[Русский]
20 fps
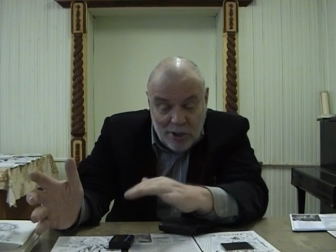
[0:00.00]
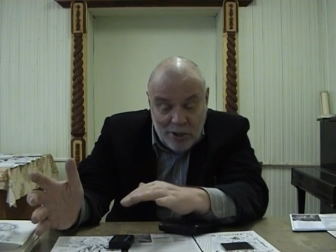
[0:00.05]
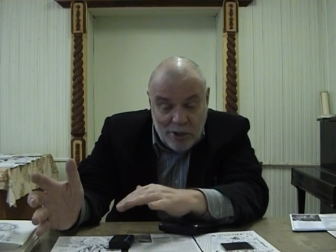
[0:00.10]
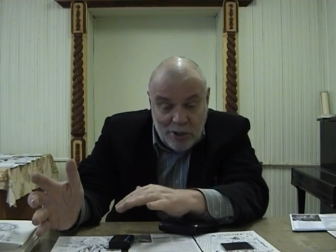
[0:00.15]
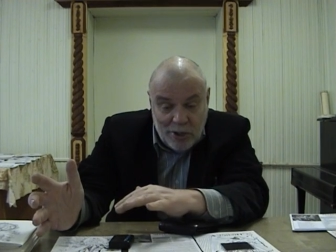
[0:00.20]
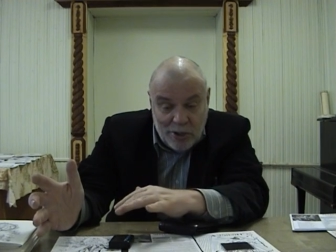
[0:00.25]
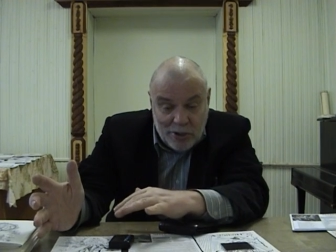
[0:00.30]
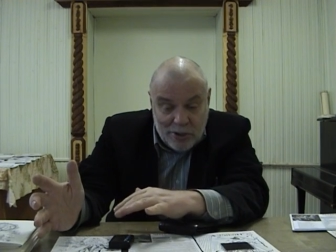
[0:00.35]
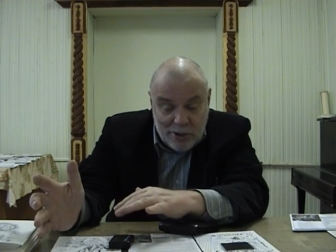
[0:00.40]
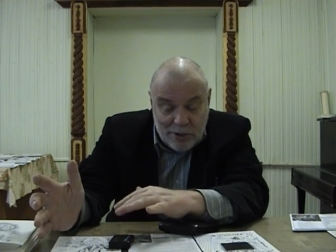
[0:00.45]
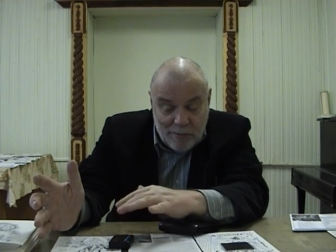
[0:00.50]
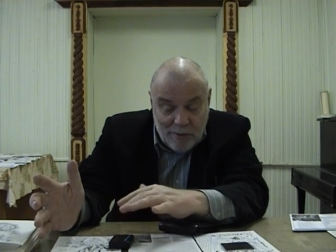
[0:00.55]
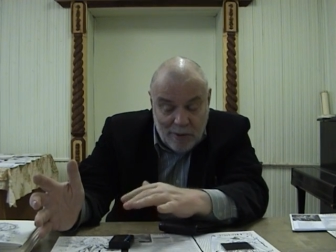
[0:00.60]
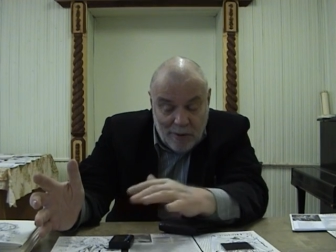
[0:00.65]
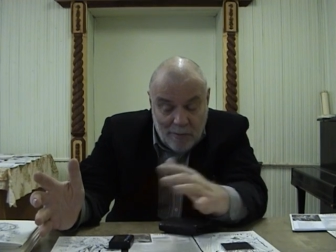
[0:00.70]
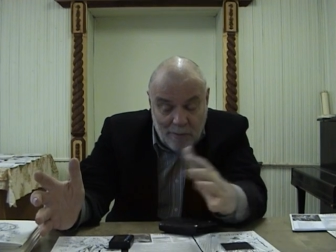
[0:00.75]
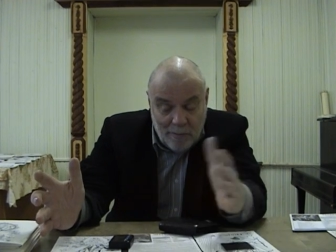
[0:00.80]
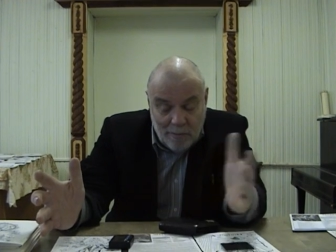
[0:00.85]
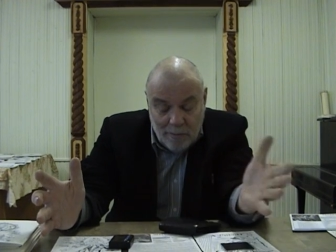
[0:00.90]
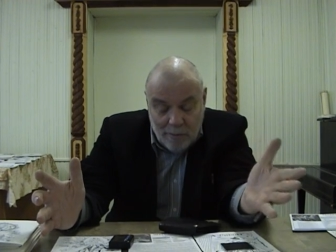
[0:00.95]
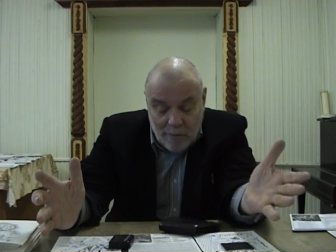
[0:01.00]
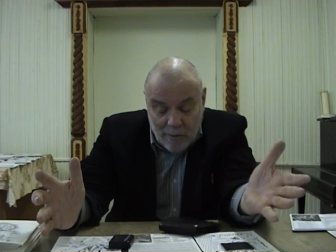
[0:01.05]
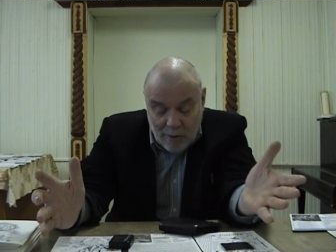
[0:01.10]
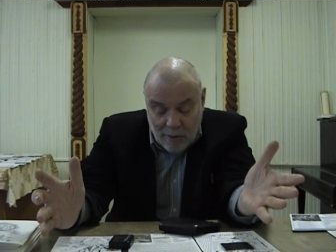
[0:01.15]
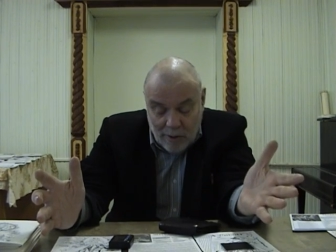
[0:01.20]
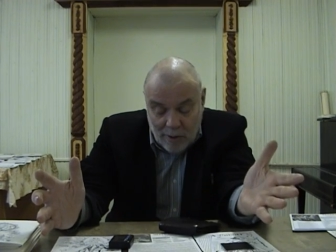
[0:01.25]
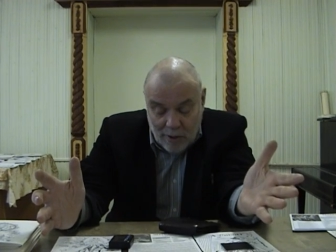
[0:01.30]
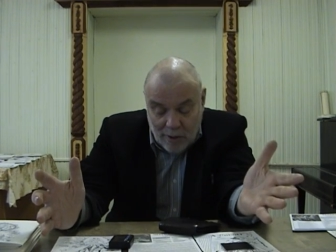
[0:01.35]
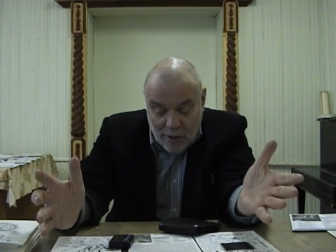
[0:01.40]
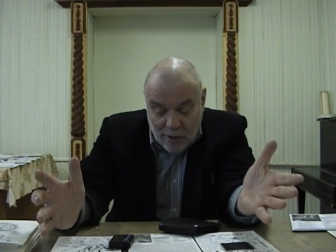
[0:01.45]
единство.
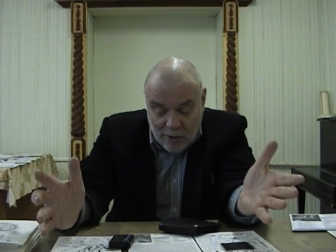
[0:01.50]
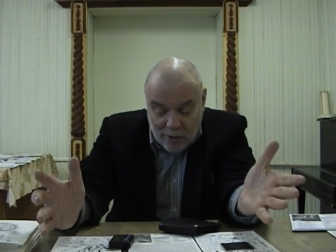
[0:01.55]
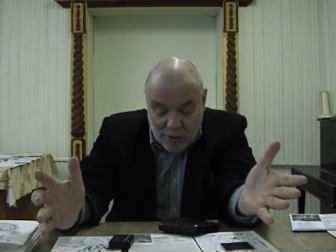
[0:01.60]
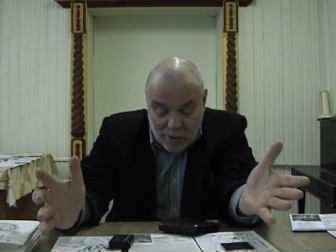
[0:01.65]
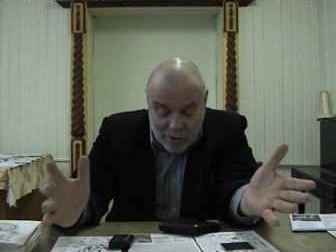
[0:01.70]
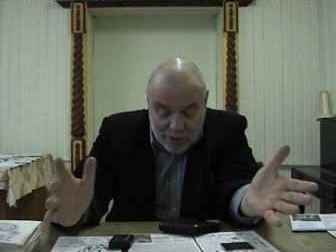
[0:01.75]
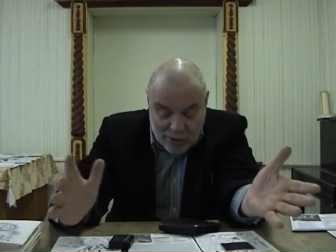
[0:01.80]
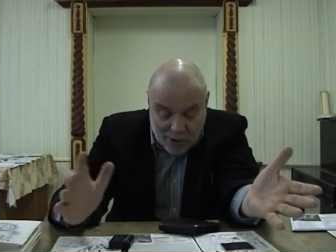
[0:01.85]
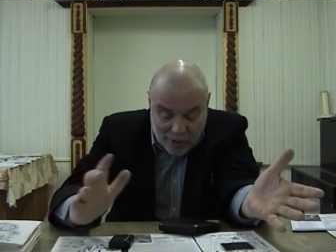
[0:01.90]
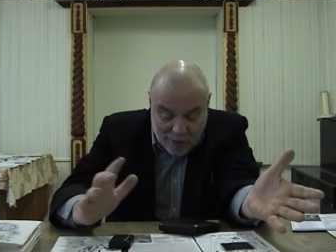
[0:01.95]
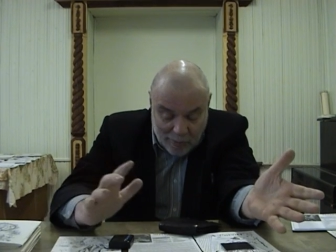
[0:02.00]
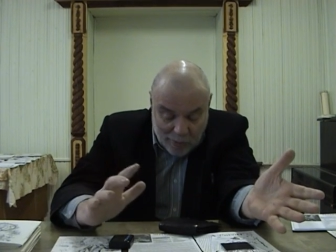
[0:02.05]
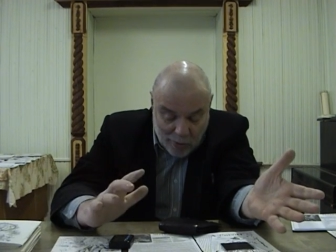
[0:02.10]
С одной стороны